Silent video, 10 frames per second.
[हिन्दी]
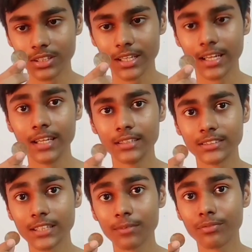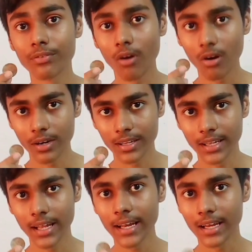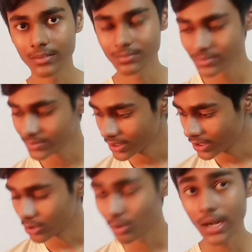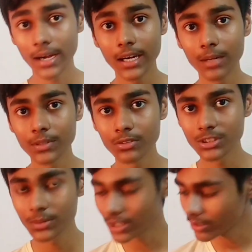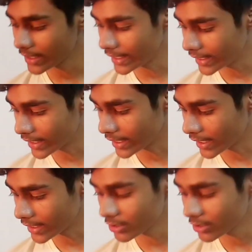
होती है सब फ्रॉड है है ना तो अगर आपने उस वीडियो को नहीं देखा